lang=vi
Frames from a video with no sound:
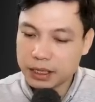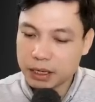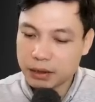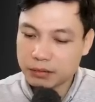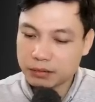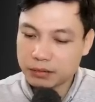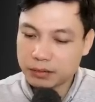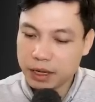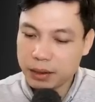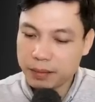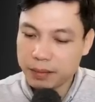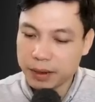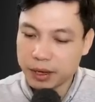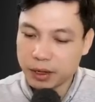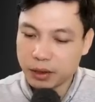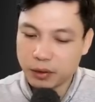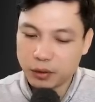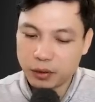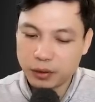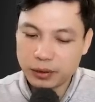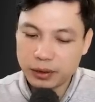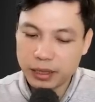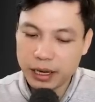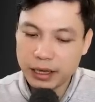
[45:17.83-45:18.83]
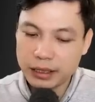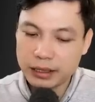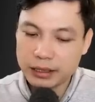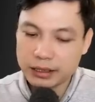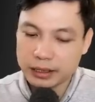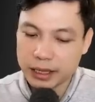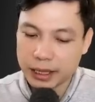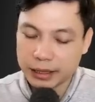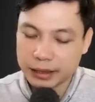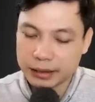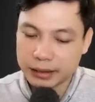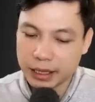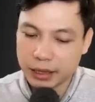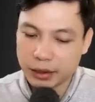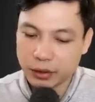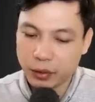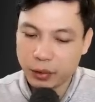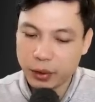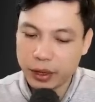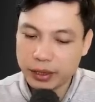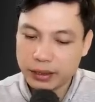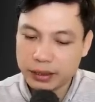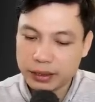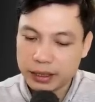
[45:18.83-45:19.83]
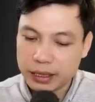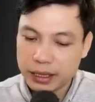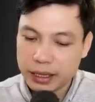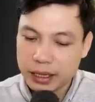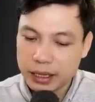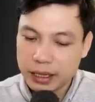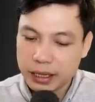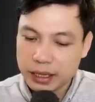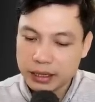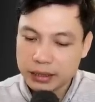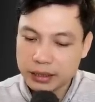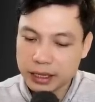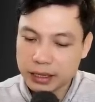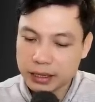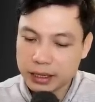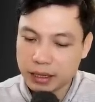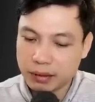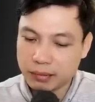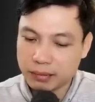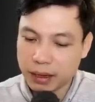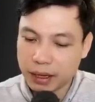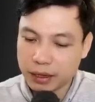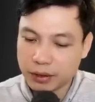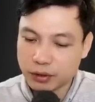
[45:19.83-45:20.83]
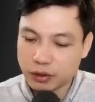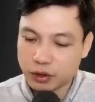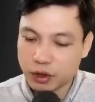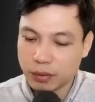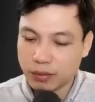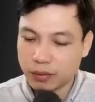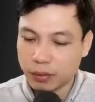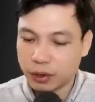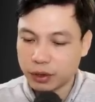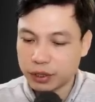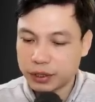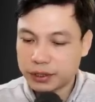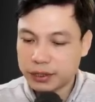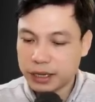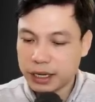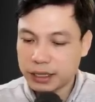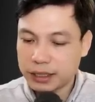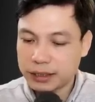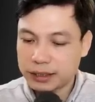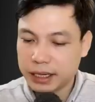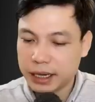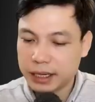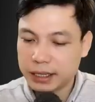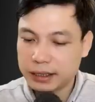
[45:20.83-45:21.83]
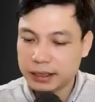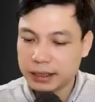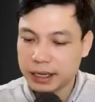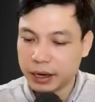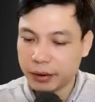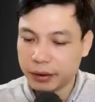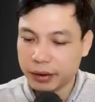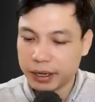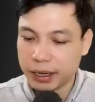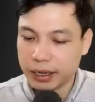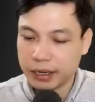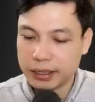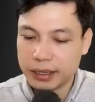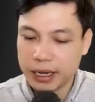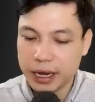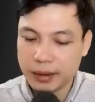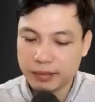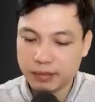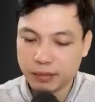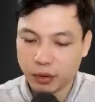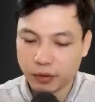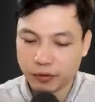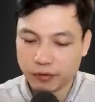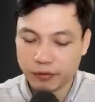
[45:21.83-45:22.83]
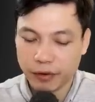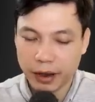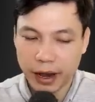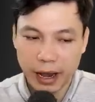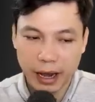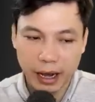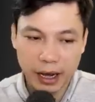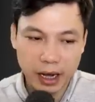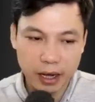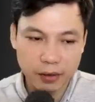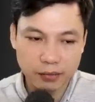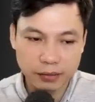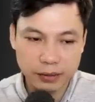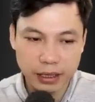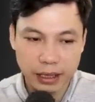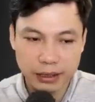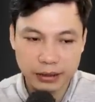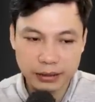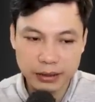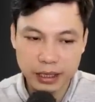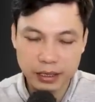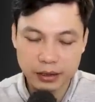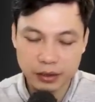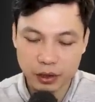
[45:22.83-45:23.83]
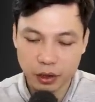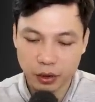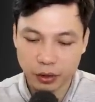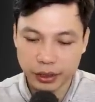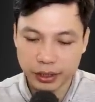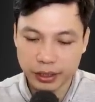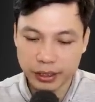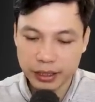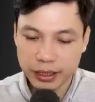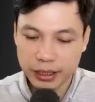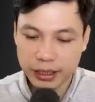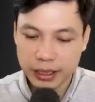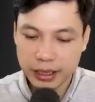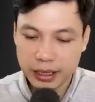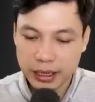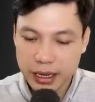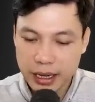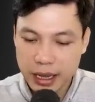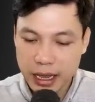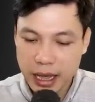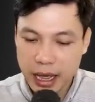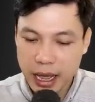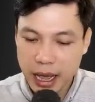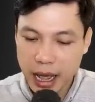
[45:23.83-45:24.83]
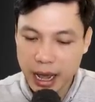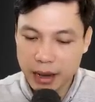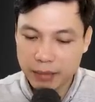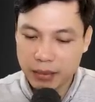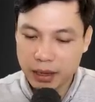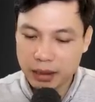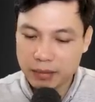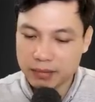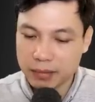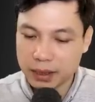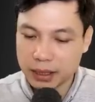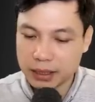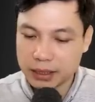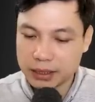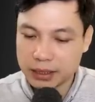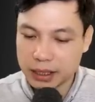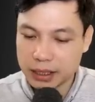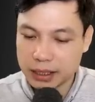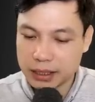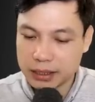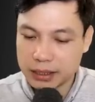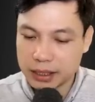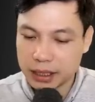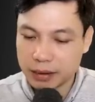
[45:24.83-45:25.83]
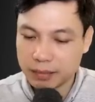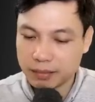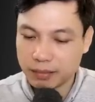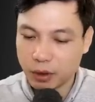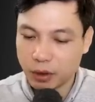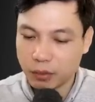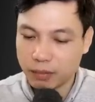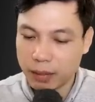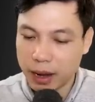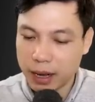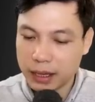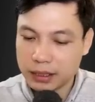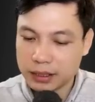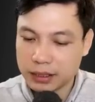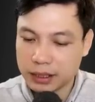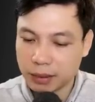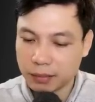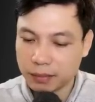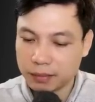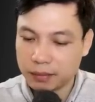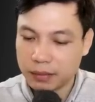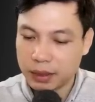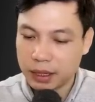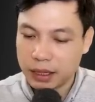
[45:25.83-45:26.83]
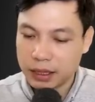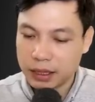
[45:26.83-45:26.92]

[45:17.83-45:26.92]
khiến cho con người ta phải chịu thứ áp lực vô cùng lớn. Mọi người thường nhận thấy mệt mỏi, thậm chí u mê như bị ai đó hành hạ che mắt.